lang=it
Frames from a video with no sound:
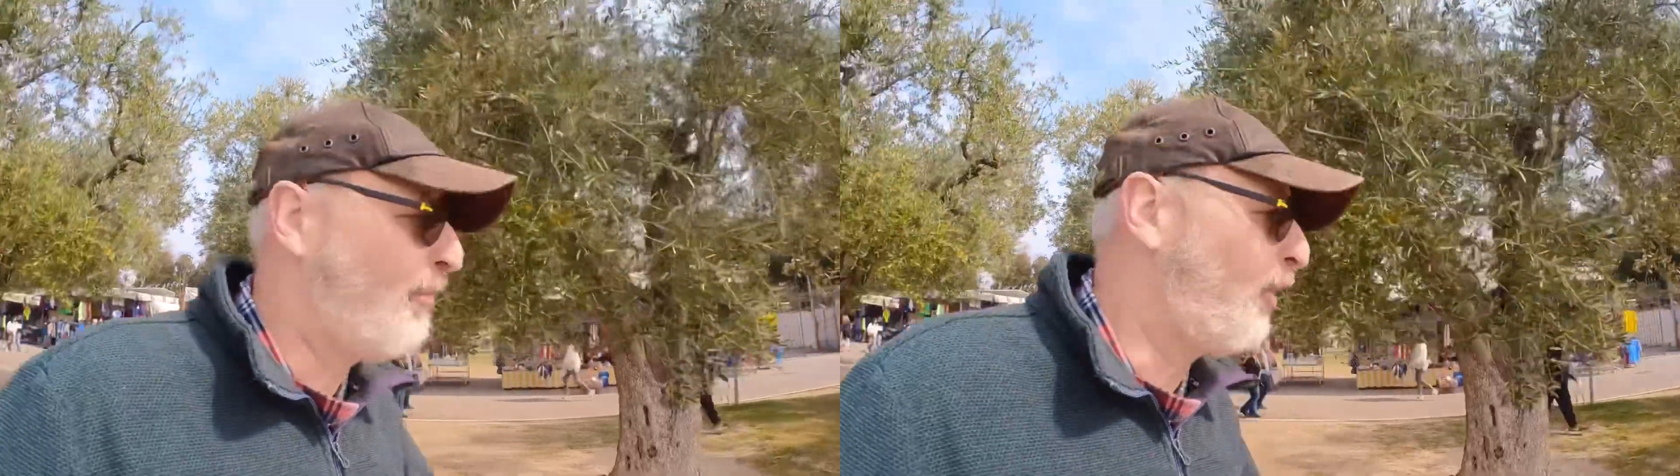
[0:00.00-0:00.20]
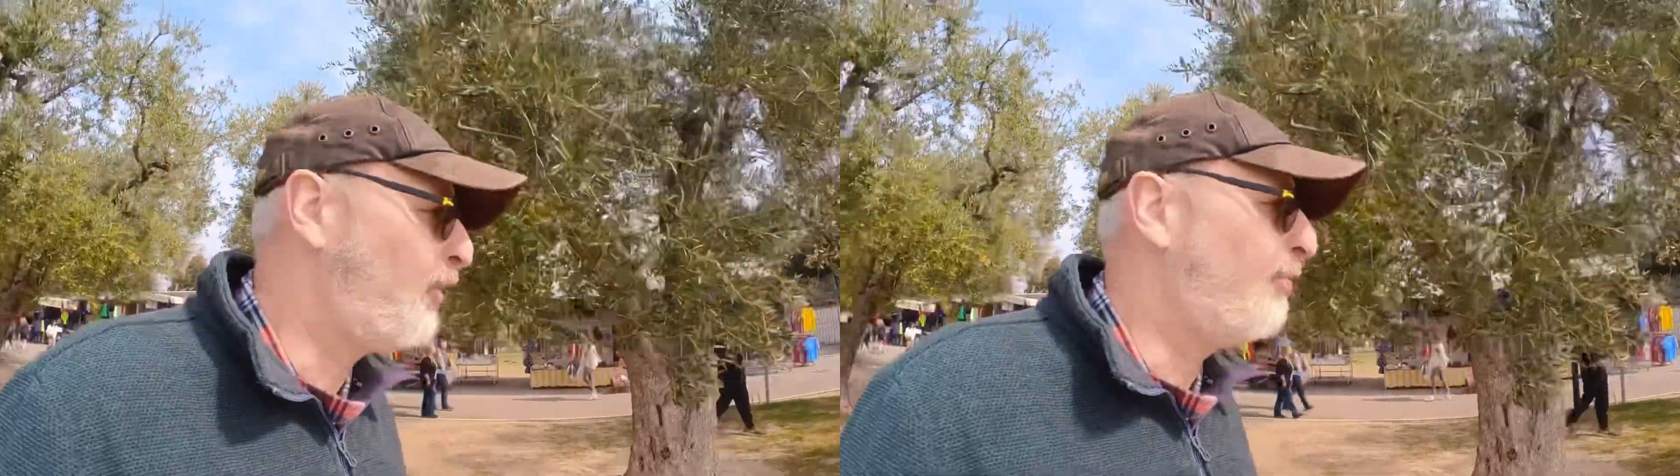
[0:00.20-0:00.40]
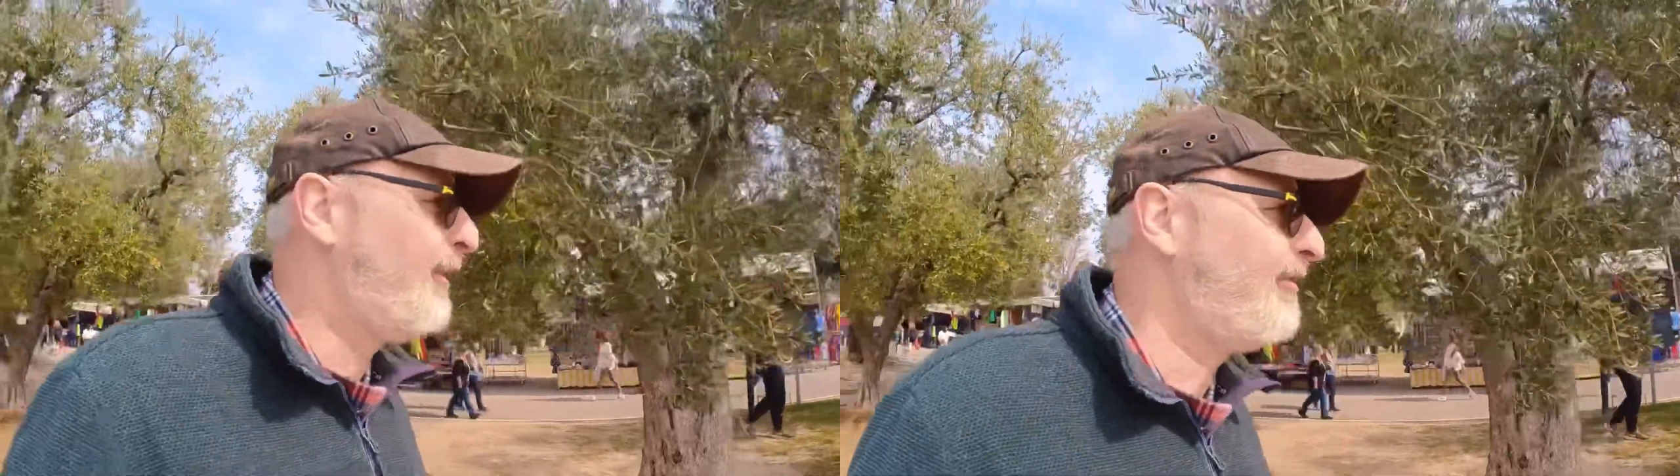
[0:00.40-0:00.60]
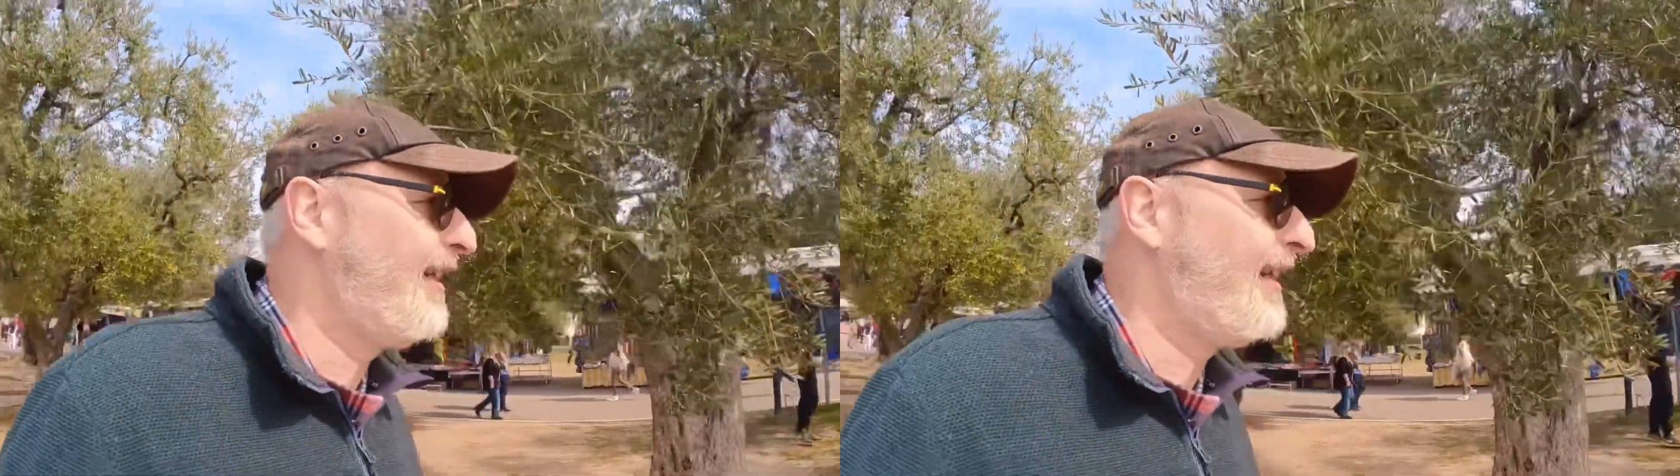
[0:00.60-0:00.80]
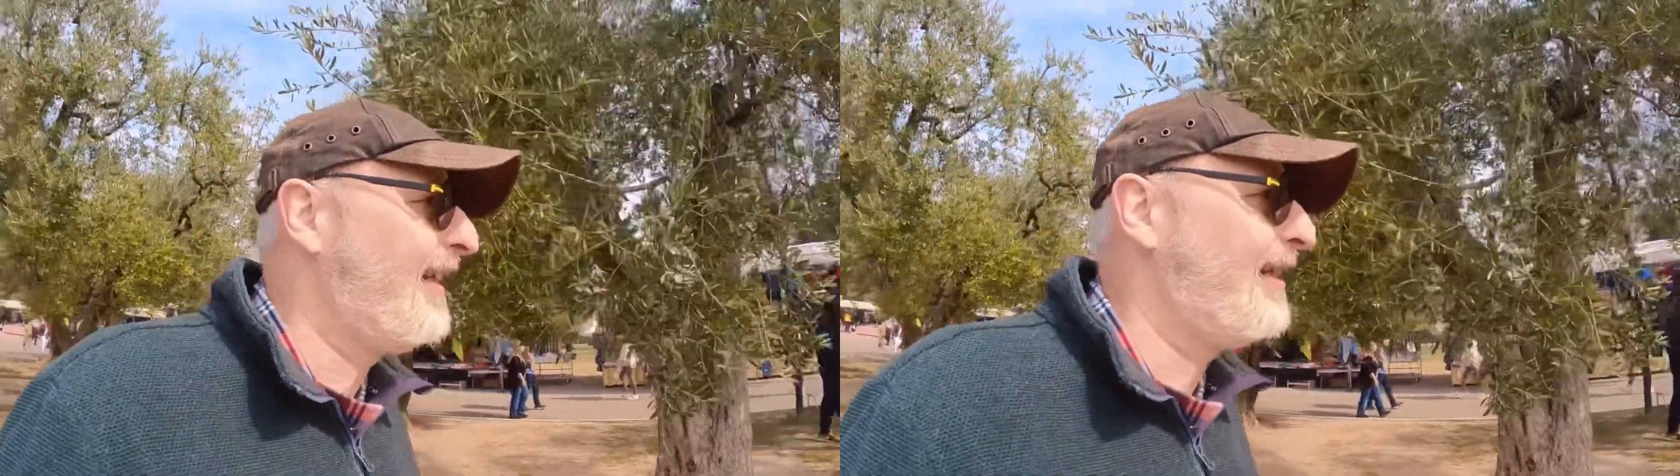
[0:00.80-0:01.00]
modo per
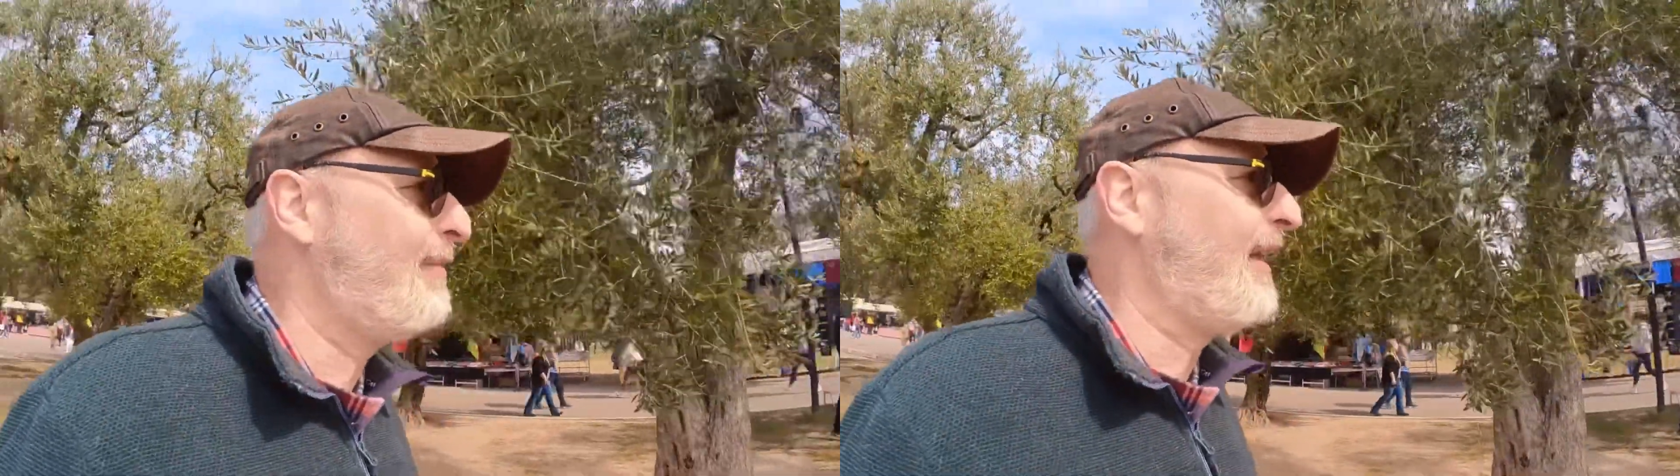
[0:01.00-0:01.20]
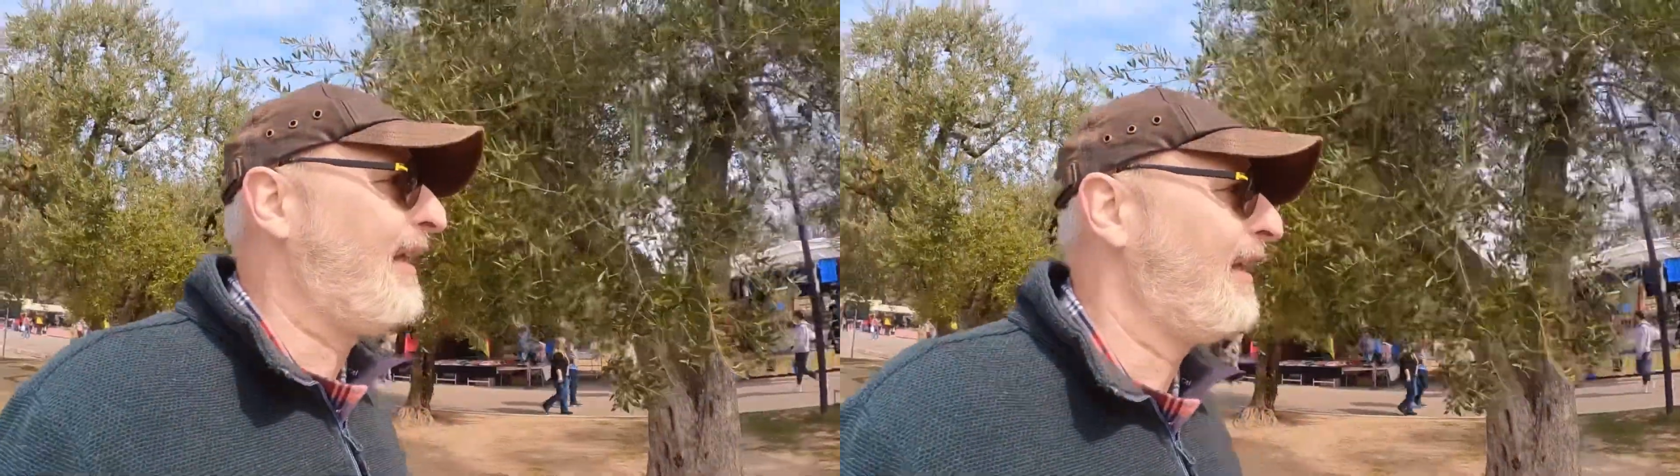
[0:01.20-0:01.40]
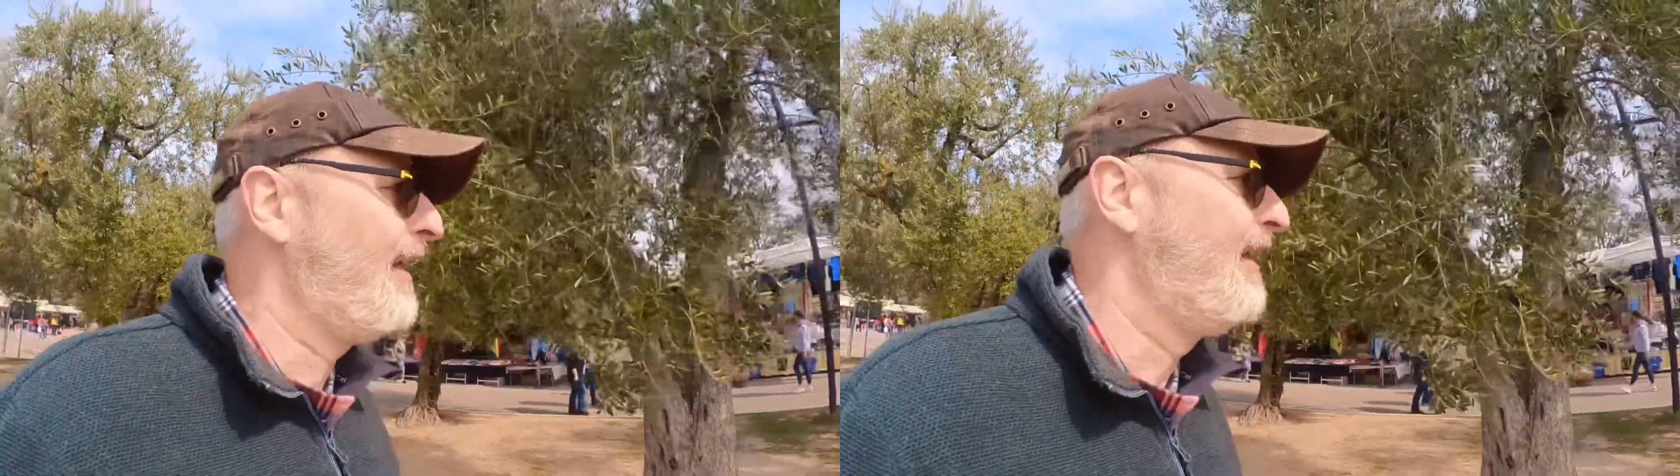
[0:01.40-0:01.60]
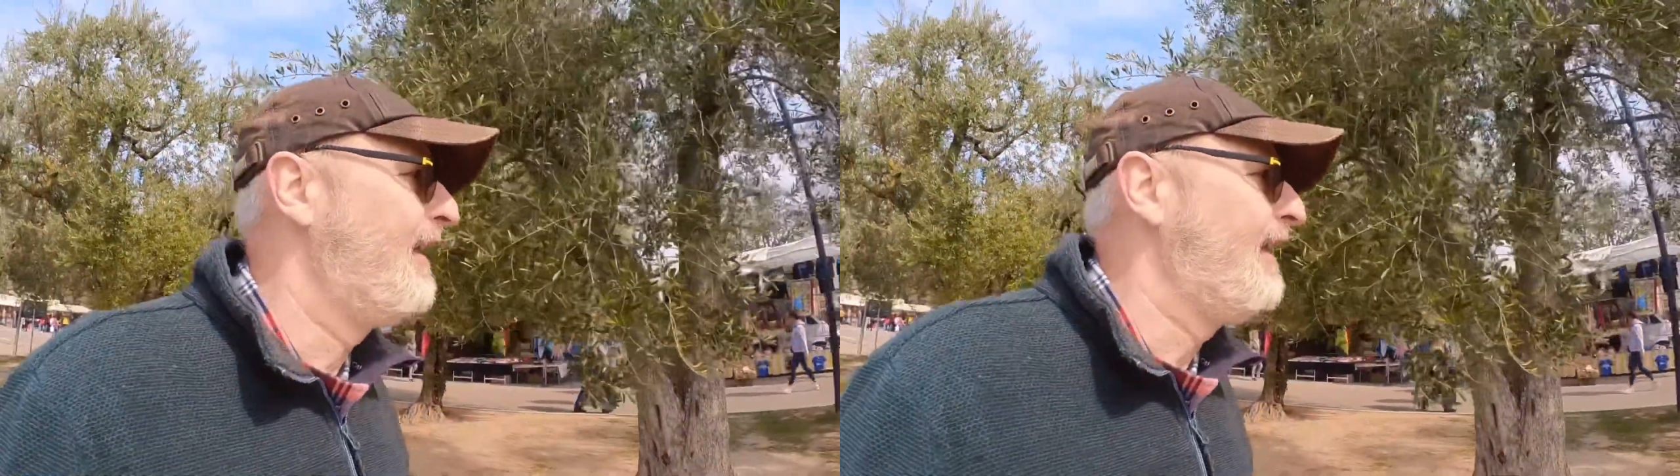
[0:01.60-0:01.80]
farla rimanere